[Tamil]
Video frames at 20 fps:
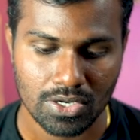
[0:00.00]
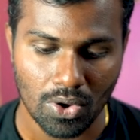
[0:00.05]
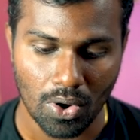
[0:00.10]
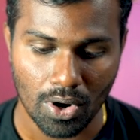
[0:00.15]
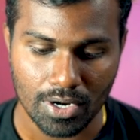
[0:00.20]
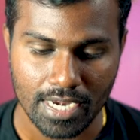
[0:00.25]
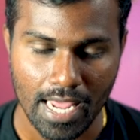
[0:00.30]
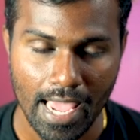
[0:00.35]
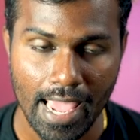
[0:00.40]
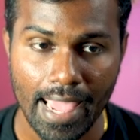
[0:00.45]

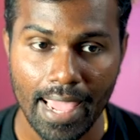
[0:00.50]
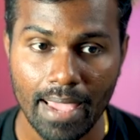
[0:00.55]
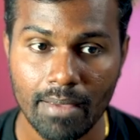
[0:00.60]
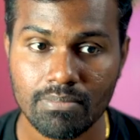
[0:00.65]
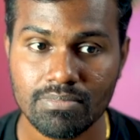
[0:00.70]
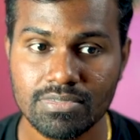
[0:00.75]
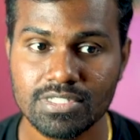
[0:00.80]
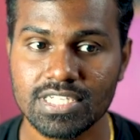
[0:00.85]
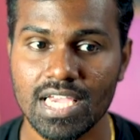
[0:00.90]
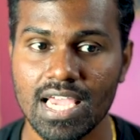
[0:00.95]
டாட்
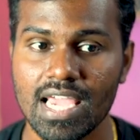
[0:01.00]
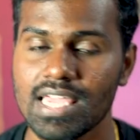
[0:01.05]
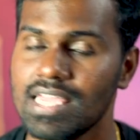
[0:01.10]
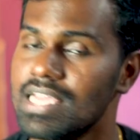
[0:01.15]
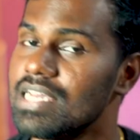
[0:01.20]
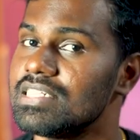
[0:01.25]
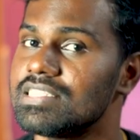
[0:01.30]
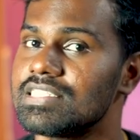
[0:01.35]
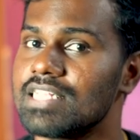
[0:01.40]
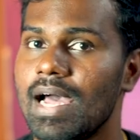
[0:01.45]

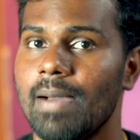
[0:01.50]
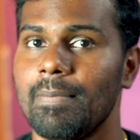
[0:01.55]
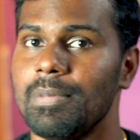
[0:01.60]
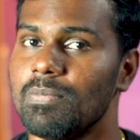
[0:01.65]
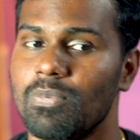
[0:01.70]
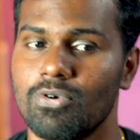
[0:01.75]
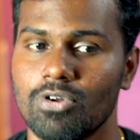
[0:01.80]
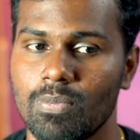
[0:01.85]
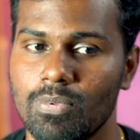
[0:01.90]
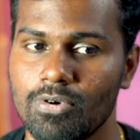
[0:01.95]
எம்ஜேஎஸ்
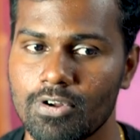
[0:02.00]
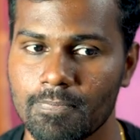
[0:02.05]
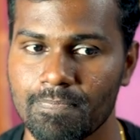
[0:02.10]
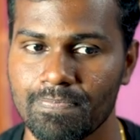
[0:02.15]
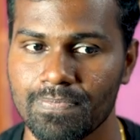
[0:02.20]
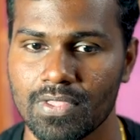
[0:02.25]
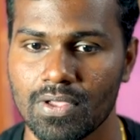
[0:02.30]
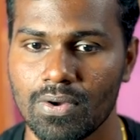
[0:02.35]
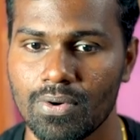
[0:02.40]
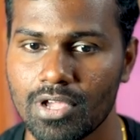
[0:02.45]
அப்படின்னு போட போகிறேன்
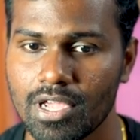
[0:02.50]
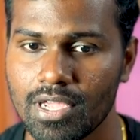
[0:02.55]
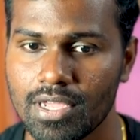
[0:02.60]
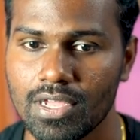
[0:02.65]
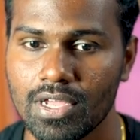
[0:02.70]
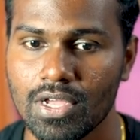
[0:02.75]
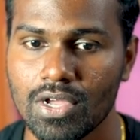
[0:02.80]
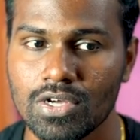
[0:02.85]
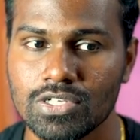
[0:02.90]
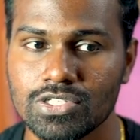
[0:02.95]
ஓகே
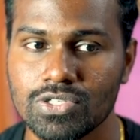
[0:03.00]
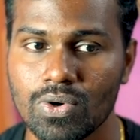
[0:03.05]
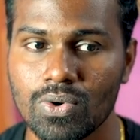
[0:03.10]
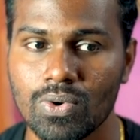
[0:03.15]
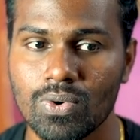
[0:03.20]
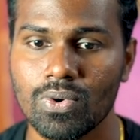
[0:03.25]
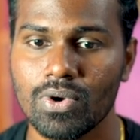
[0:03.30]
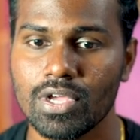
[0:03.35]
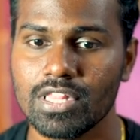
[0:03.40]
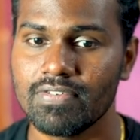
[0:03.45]
ஸோ
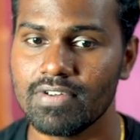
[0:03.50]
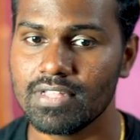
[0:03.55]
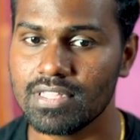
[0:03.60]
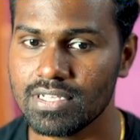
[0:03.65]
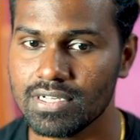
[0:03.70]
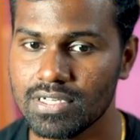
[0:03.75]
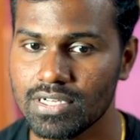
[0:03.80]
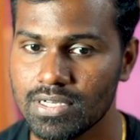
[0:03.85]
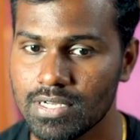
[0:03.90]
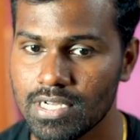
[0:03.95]
இது
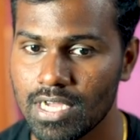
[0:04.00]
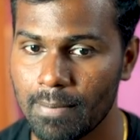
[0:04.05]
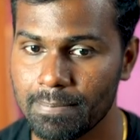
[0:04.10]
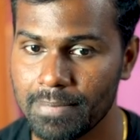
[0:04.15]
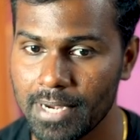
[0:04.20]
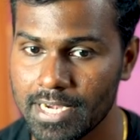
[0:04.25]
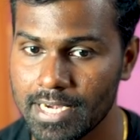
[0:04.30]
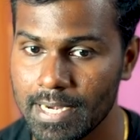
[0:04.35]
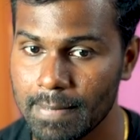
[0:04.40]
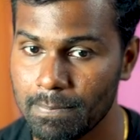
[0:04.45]
வந்து
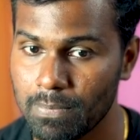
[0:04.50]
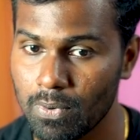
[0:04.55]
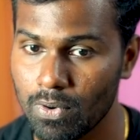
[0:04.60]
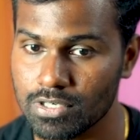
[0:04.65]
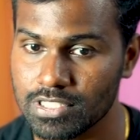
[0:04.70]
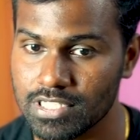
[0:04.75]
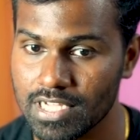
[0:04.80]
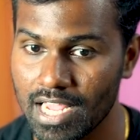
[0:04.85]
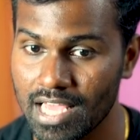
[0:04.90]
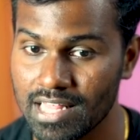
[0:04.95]
அப்டேட்
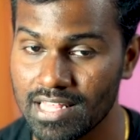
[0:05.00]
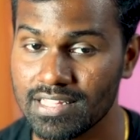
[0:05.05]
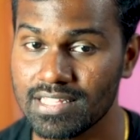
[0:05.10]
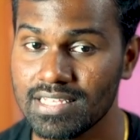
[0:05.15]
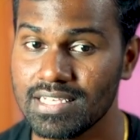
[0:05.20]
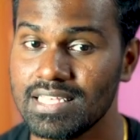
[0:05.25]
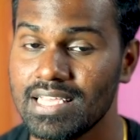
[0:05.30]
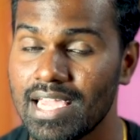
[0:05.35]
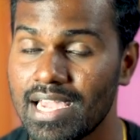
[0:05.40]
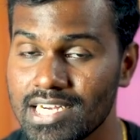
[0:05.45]
இம்போர்ட்ஸ்
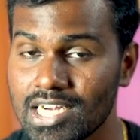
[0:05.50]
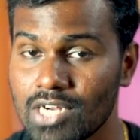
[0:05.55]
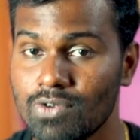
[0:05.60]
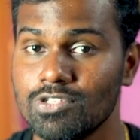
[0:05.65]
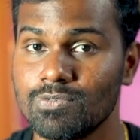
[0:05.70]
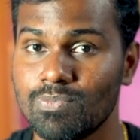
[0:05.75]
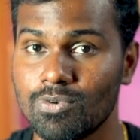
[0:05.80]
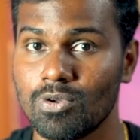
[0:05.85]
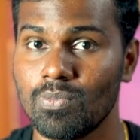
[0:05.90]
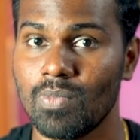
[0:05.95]
அதாவது எங்கெல்லாம்
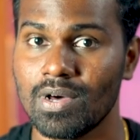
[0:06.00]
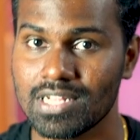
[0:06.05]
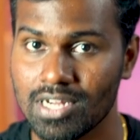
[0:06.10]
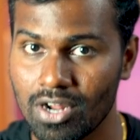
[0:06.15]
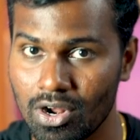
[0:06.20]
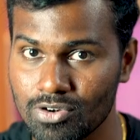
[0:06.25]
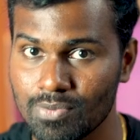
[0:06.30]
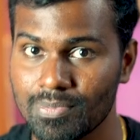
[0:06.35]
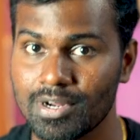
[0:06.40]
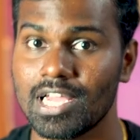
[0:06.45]
யூஸ் பண்ணுமோ
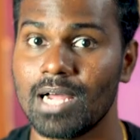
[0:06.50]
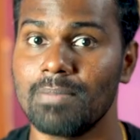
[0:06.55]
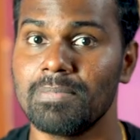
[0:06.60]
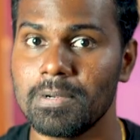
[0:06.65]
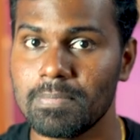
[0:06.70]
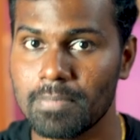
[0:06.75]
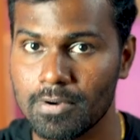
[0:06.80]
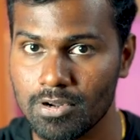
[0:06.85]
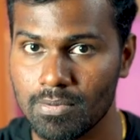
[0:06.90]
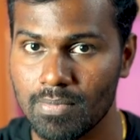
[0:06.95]
அதெல்லாம் ஆட்டோமேட்டிக்
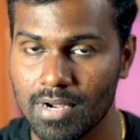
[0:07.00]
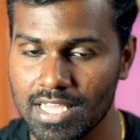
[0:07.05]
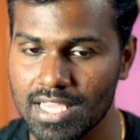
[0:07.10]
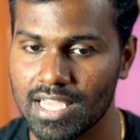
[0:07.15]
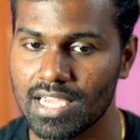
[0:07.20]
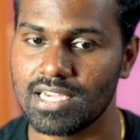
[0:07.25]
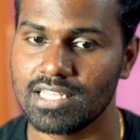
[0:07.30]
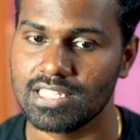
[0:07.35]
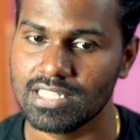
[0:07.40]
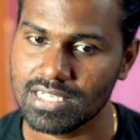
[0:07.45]
அப்டேட்
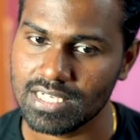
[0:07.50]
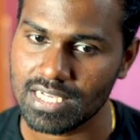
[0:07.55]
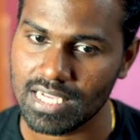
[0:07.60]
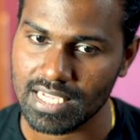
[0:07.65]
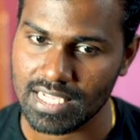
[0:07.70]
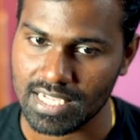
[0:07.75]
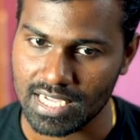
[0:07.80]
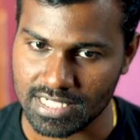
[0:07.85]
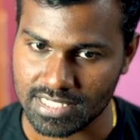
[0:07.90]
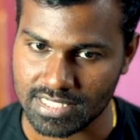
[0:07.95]
பண்ணுமான்னு கேட்குது
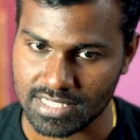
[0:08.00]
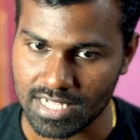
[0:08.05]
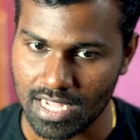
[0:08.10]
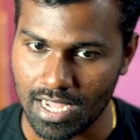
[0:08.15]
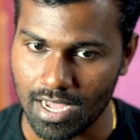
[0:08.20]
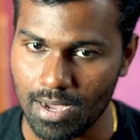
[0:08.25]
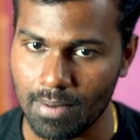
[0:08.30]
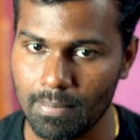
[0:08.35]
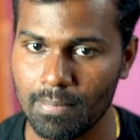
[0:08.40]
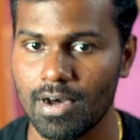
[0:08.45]
எஸ்
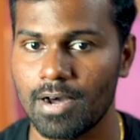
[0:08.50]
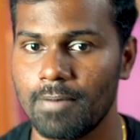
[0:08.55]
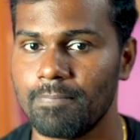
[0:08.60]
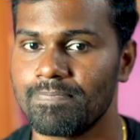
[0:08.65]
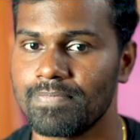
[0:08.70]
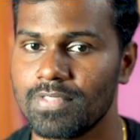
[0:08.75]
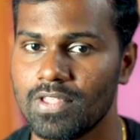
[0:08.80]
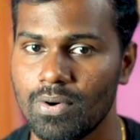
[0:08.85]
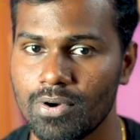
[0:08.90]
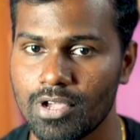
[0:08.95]
ஆமாம்
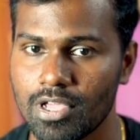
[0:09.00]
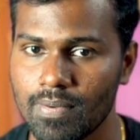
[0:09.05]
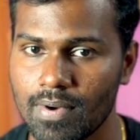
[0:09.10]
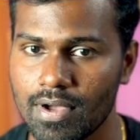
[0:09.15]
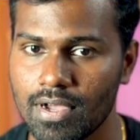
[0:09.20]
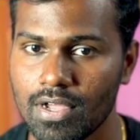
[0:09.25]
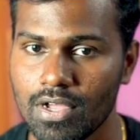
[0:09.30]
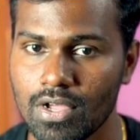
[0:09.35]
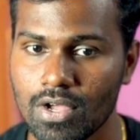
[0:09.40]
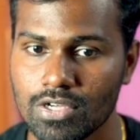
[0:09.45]

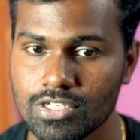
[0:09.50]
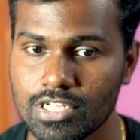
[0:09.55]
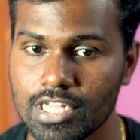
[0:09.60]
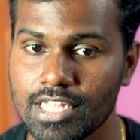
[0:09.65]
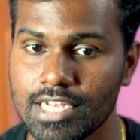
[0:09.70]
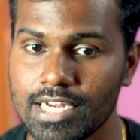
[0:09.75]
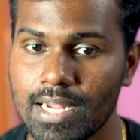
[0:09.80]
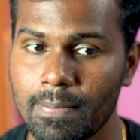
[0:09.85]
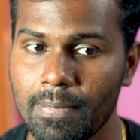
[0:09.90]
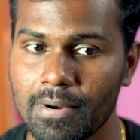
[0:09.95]
ஓகேவா ஸோ
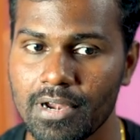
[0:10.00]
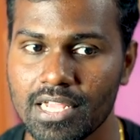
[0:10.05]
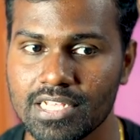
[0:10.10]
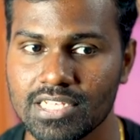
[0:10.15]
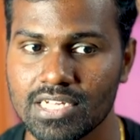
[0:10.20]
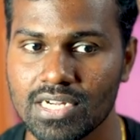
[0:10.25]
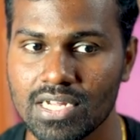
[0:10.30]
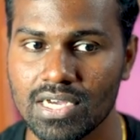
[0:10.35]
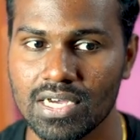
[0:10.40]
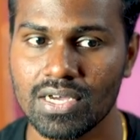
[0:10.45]
இது என்ன
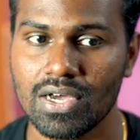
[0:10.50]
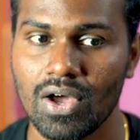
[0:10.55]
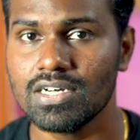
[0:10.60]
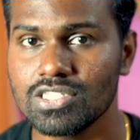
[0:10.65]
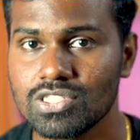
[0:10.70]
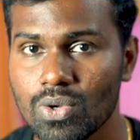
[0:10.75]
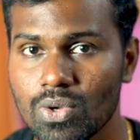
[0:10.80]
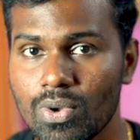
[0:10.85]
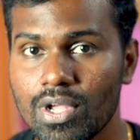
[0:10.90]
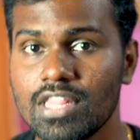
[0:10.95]
பண்ணிக்கிச்சுன்னா
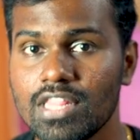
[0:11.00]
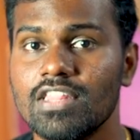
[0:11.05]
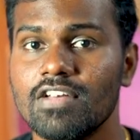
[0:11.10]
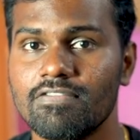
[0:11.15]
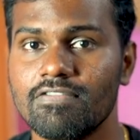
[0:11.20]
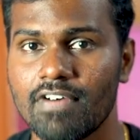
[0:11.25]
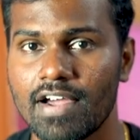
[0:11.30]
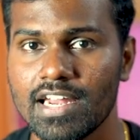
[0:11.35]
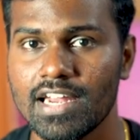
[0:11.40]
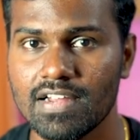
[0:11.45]
ஸோ இந்த
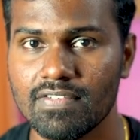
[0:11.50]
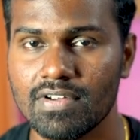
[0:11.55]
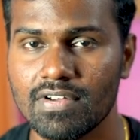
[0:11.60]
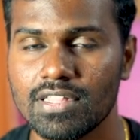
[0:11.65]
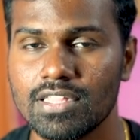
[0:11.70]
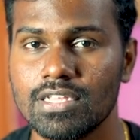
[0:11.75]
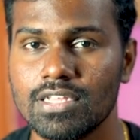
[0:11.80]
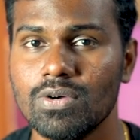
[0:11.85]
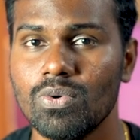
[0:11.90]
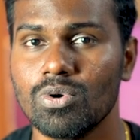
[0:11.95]
ஃபைலை
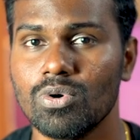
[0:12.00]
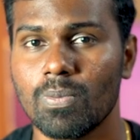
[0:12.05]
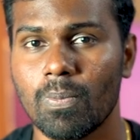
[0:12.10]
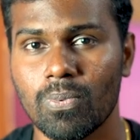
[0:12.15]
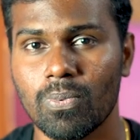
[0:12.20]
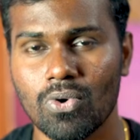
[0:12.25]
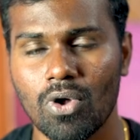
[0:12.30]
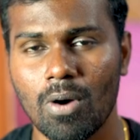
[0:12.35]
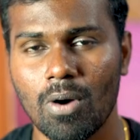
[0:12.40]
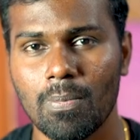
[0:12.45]
வந்து ஒரு
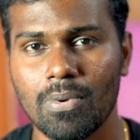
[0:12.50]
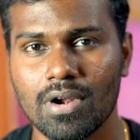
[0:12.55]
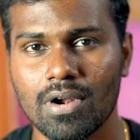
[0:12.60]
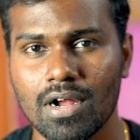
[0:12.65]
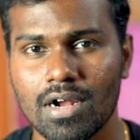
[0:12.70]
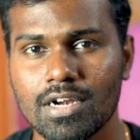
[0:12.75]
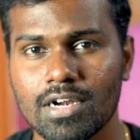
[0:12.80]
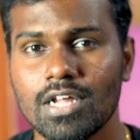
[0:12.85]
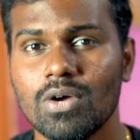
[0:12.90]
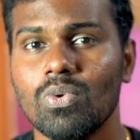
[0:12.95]

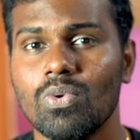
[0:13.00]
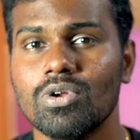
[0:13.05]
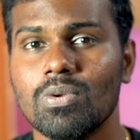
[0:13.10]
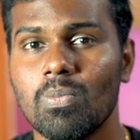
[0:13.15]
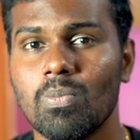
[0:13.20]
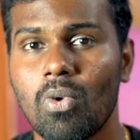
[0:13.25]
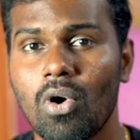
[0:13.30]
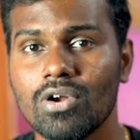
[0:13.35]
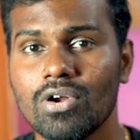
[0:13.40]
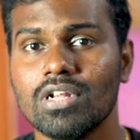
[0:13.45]
ப்ராப்பரான ஒரு
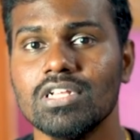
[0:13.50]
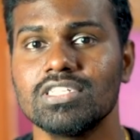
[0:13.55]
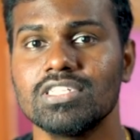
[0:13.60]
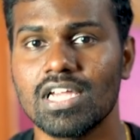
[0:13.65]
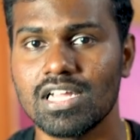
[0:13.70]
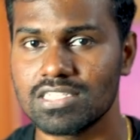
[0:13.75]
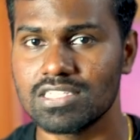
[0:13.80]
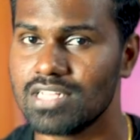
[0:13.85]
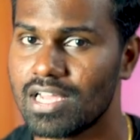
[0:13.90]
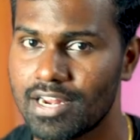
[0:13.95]
மாடல்
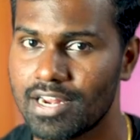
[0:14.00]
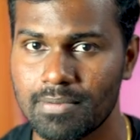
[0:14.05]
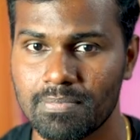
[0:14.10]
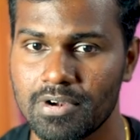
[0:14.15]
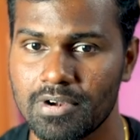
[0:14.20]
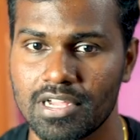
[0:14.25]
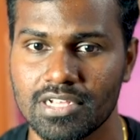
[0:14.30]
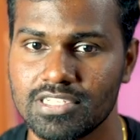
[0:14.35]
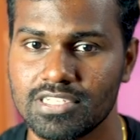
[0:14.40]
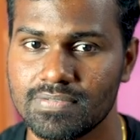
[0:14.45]
ஜேஸாக க்ரியேட்
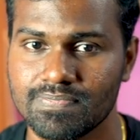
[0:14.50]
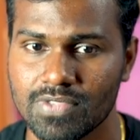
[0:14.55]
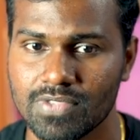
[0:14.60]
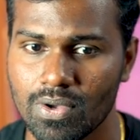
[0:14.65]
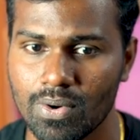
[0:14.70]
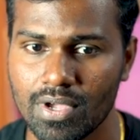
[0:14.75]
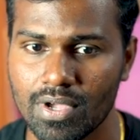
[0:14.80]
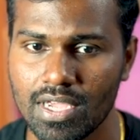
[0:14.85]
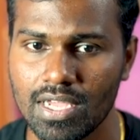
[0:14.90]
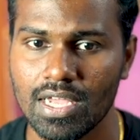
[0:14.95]
பண்ணிக்கிச்சு
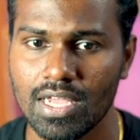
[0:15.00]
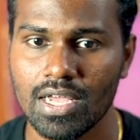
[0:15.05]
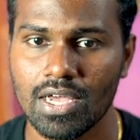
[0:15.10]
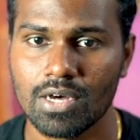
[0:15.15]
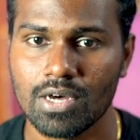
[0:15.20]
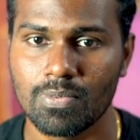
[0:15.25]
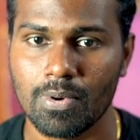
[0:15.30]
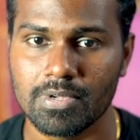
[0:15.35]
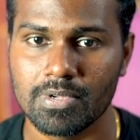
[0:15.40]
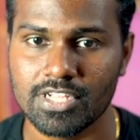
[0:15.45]
ஓகே
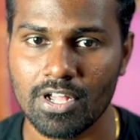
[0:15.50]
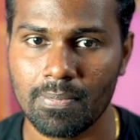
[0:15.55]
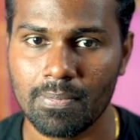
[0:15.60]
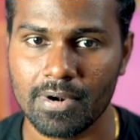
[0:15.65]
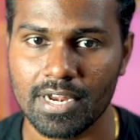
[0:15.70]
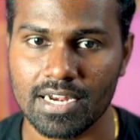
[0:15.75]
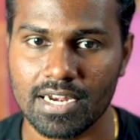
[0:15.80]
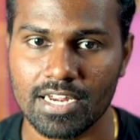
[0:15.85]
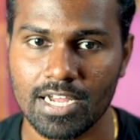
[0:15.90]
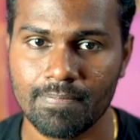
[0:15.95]
இப்போ சேவ்
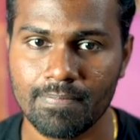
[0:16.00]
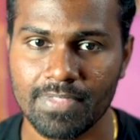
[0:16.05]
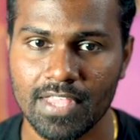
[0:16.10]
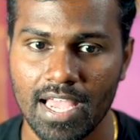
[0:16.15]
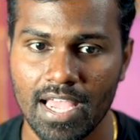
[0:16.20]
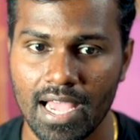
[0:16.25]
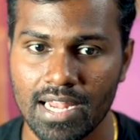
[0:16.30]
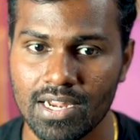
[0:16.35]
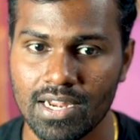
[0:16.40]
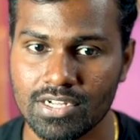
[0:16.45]
பண்ணிக்கலாம்
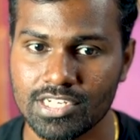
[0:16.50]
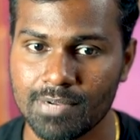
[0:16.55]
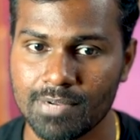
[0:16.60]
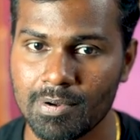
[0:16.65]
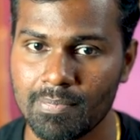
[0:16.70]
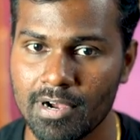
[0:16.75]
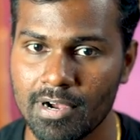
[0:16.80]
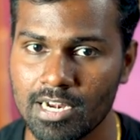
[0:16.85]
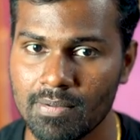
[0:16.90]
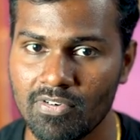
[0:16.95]
அண்ட் செக்
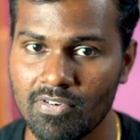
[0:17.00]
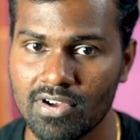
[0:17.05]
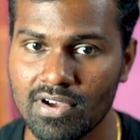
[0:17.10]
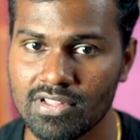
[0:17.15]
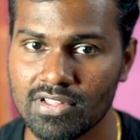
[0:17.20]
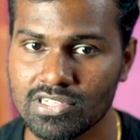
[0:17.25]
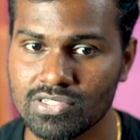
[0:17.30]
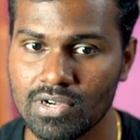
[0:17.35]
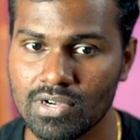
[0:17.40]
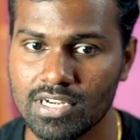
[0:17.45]
பண்ணி பார்க்கலாம் ஒர்க்
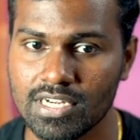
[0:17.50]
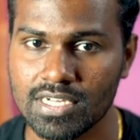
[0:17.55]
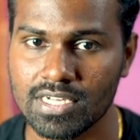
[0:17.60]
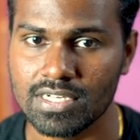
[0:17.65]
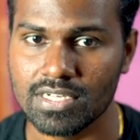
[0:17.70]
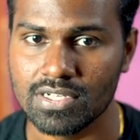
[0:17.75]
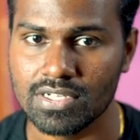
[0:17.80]
ஆகுதான்னு சொல்லிட்டு